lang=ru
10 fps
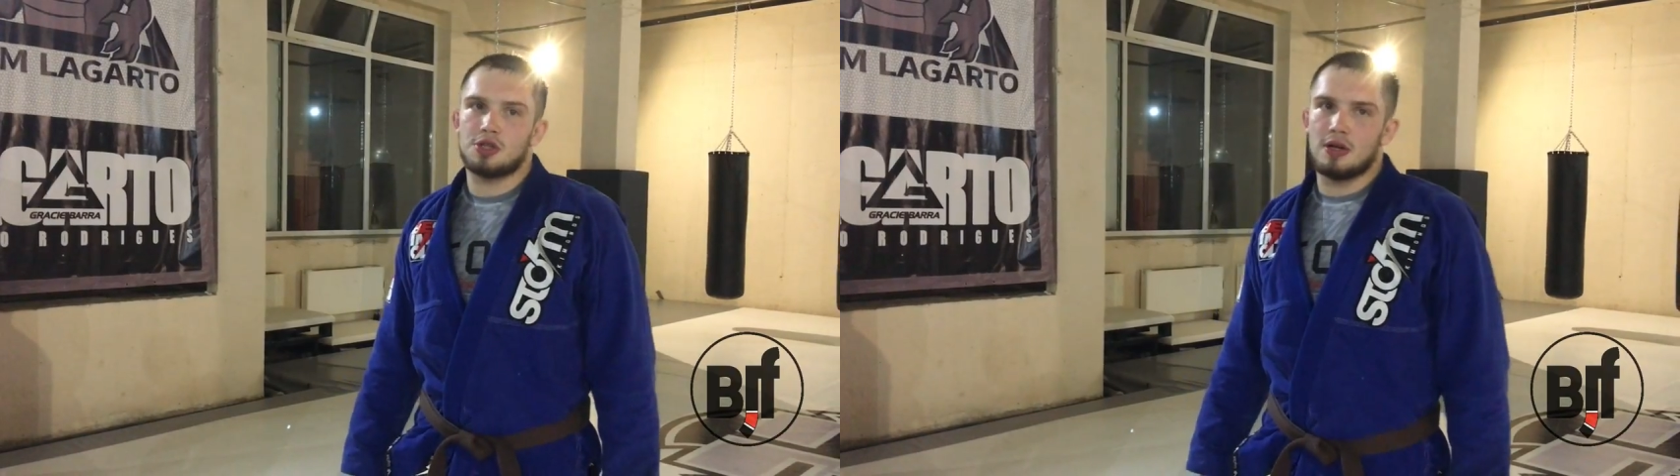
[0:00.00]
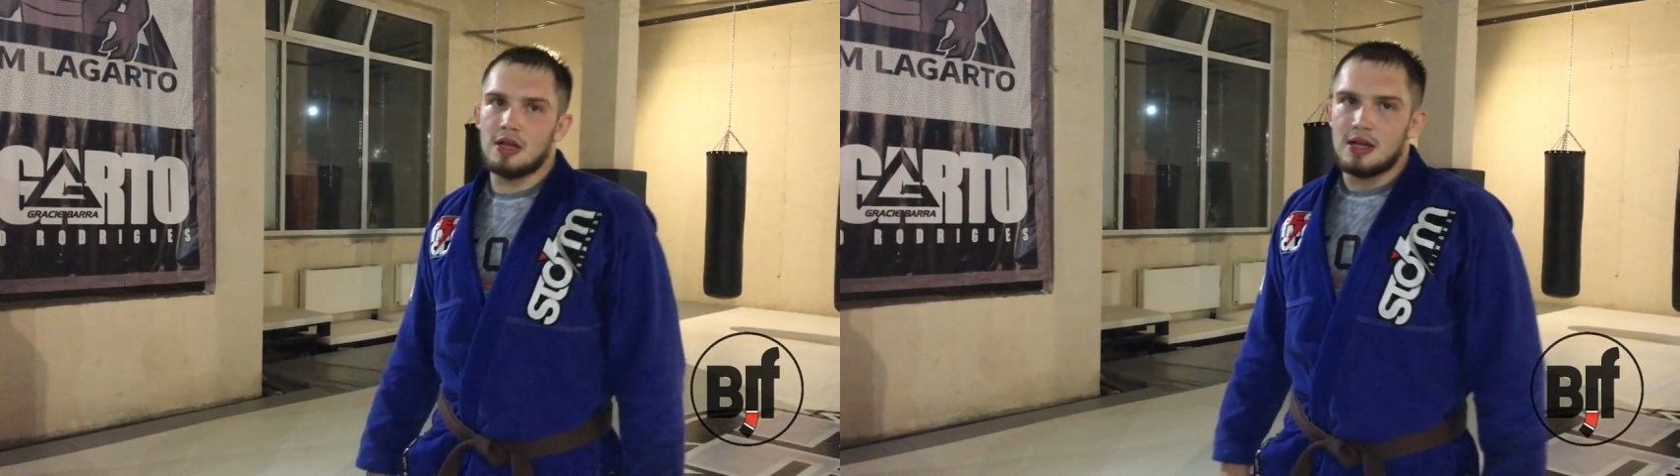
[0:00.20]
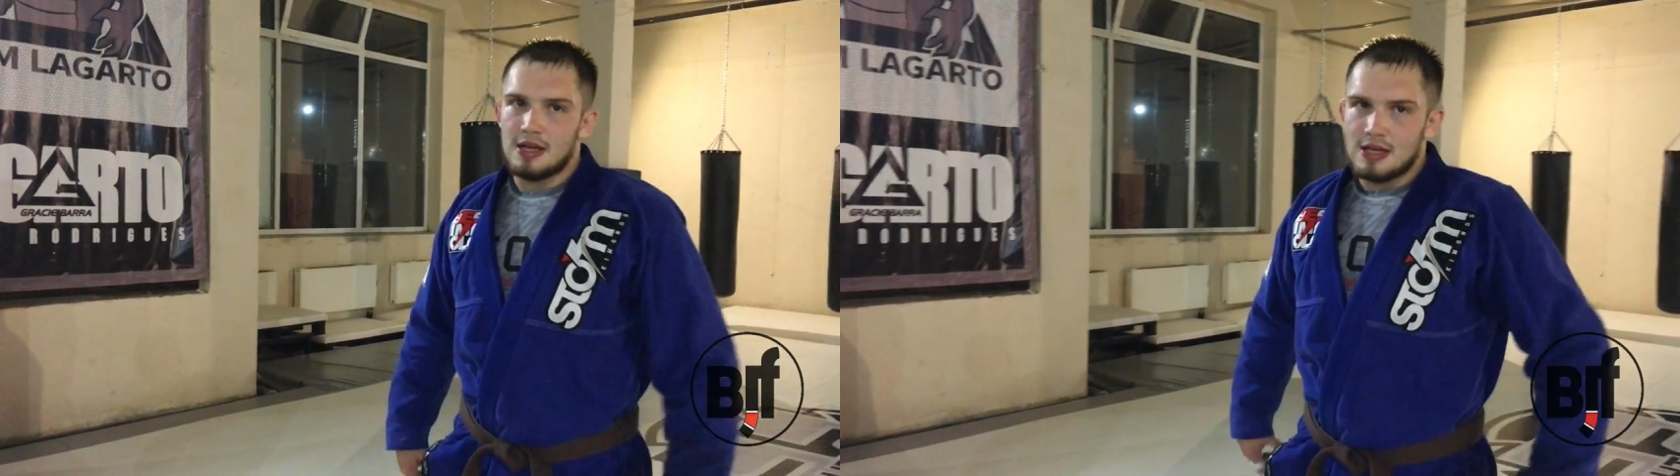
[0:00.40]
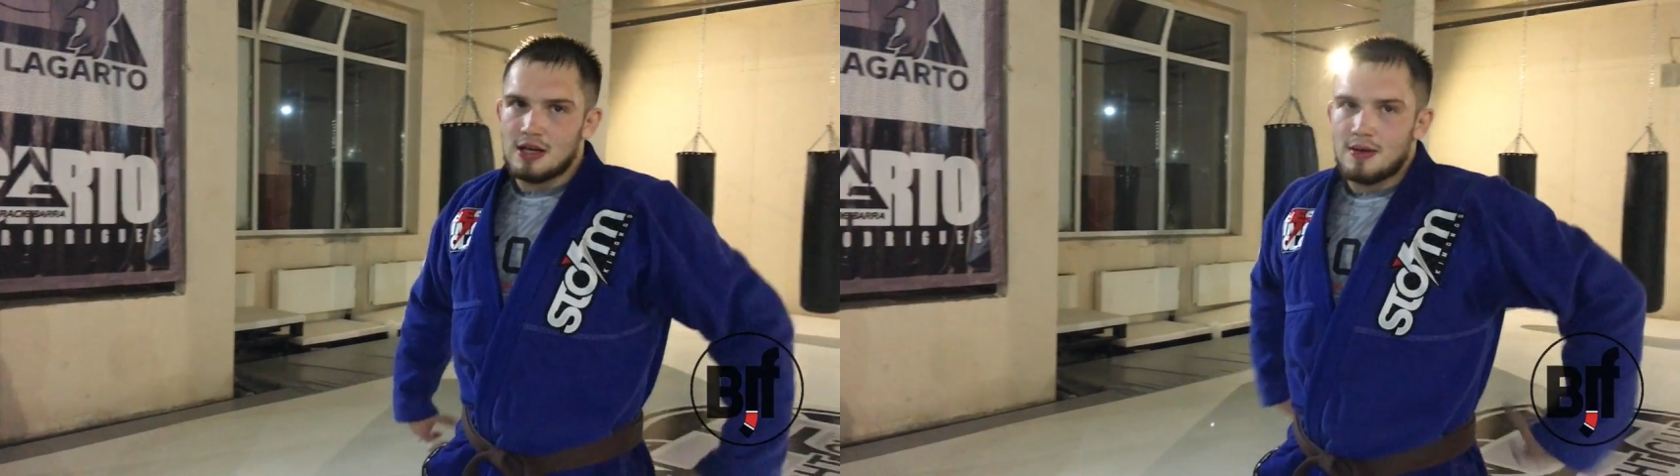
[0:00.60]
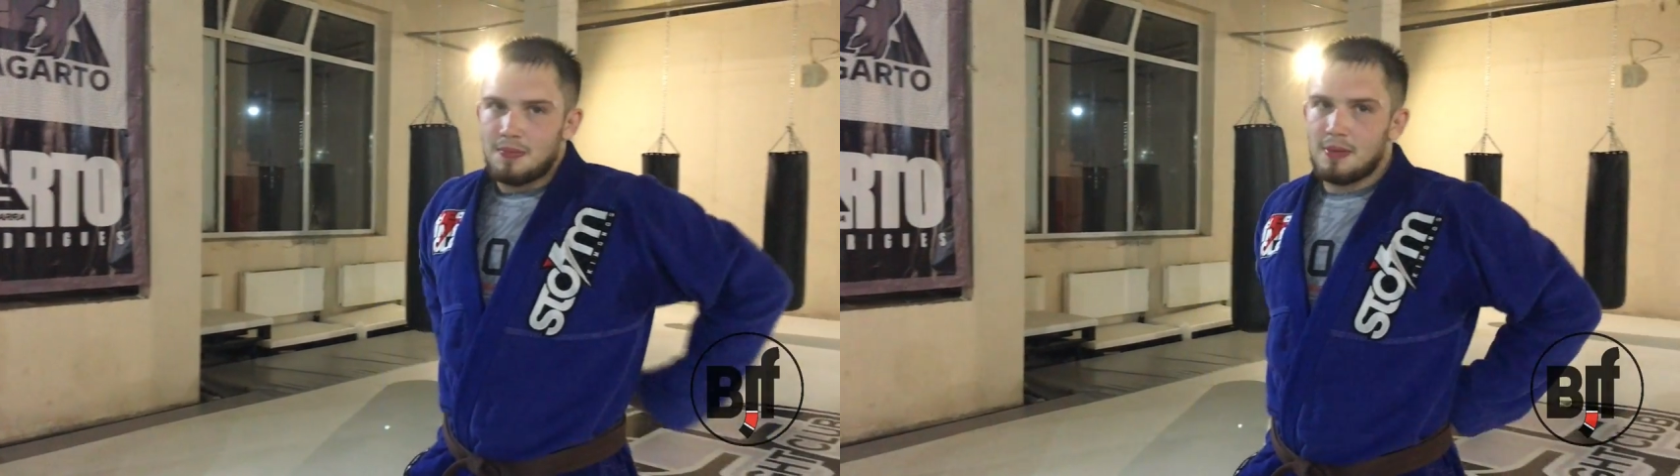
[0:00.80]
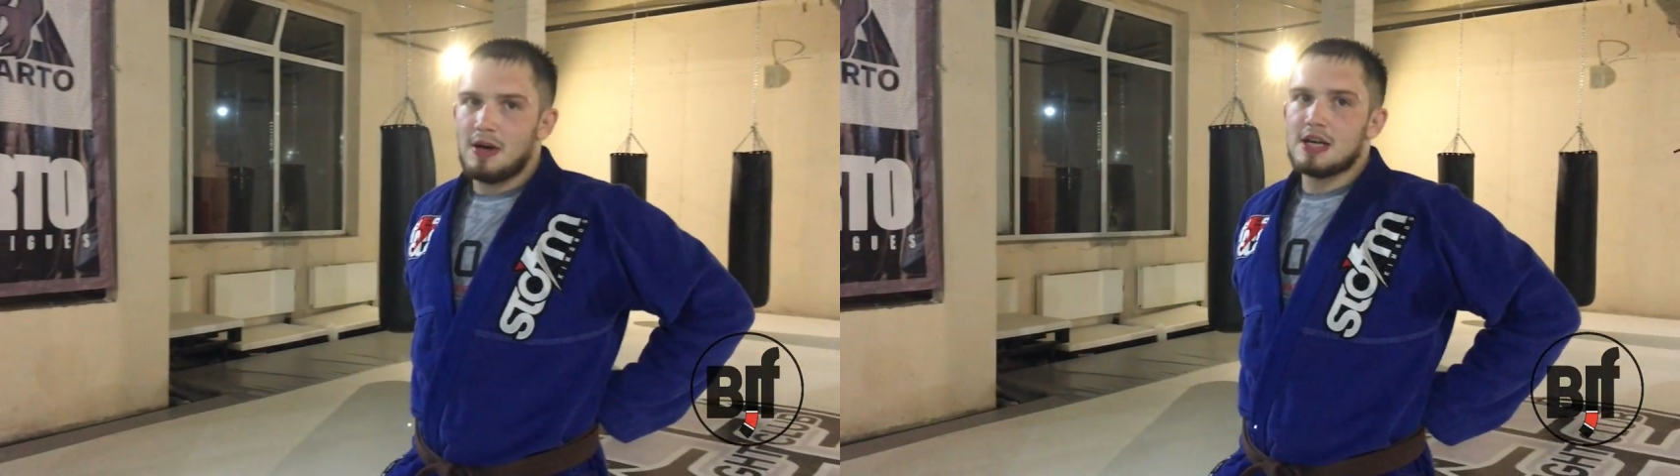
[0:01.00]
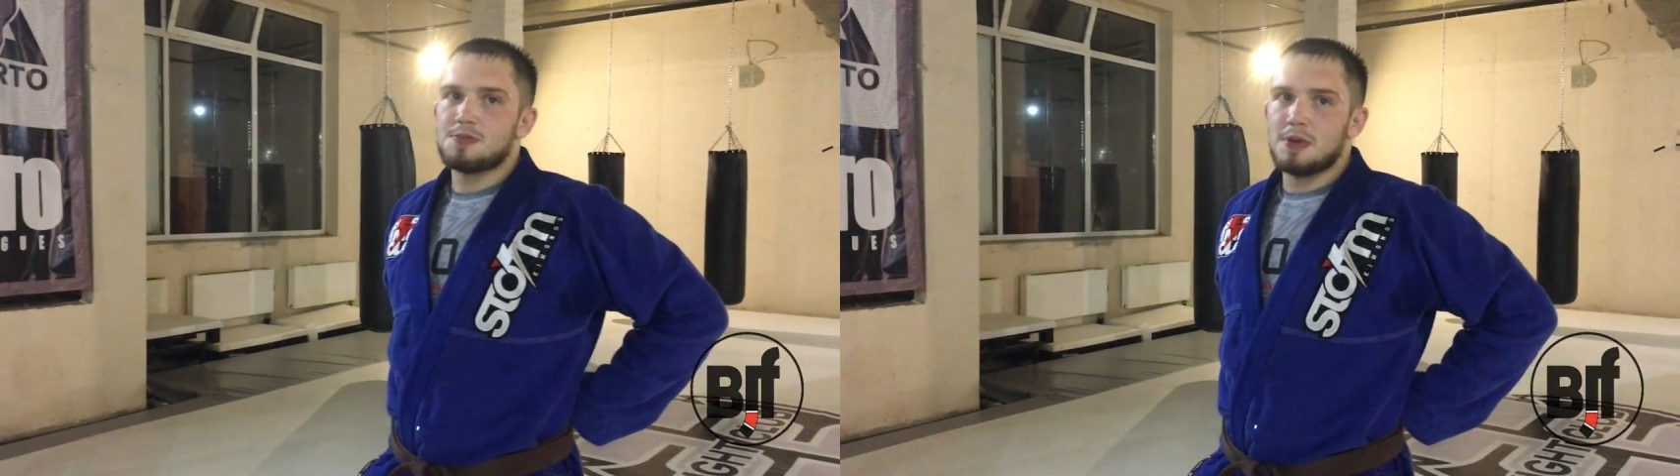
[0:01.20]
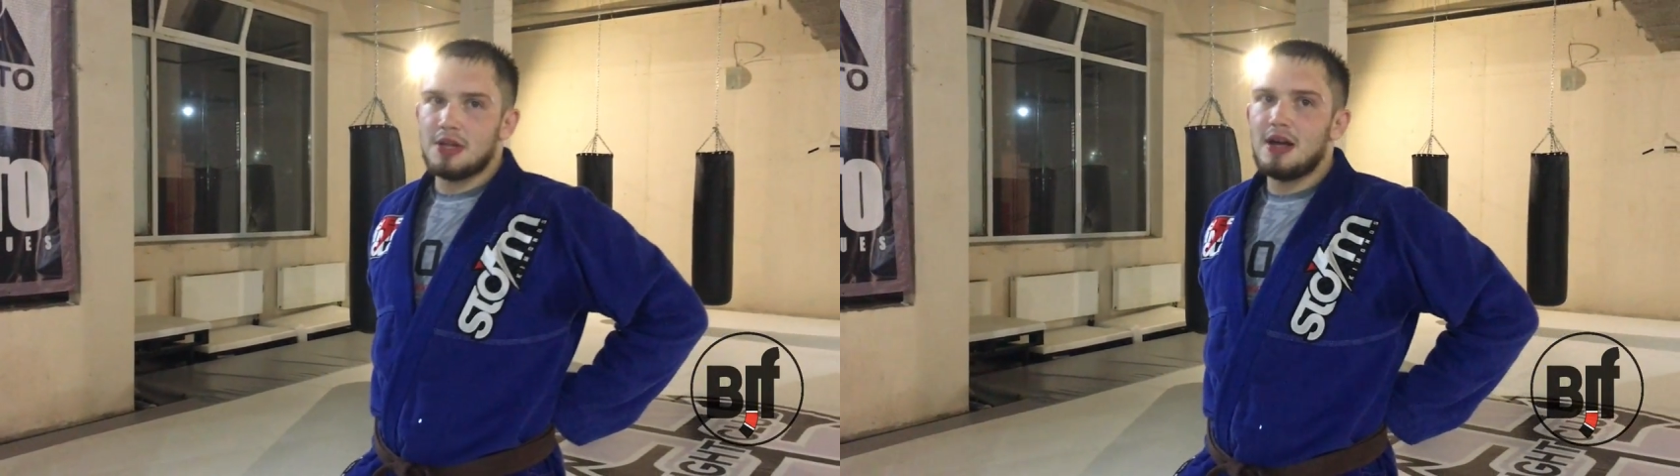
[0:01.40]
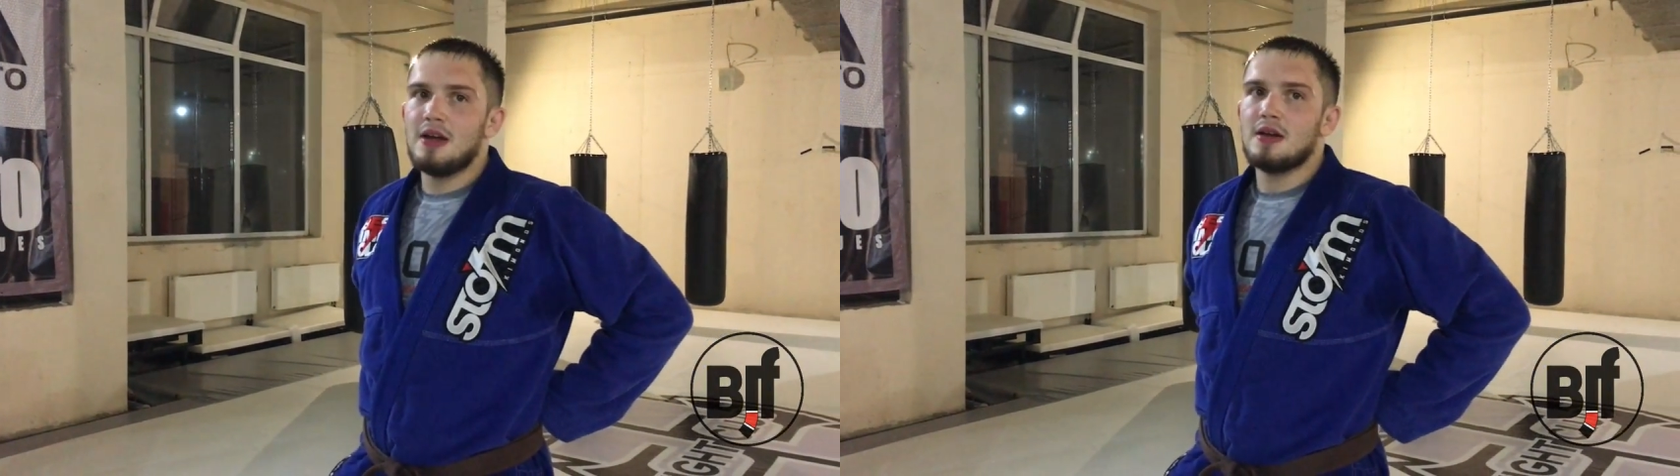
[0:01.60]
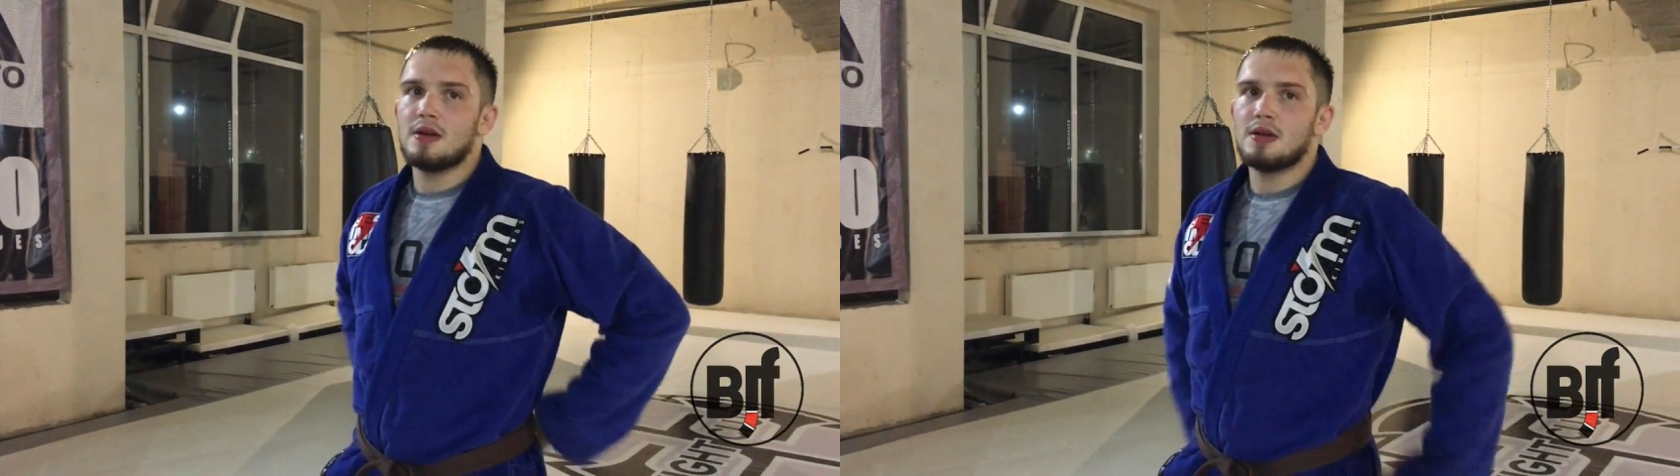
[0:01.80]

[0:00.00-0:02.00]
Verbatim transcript: что прямая спина,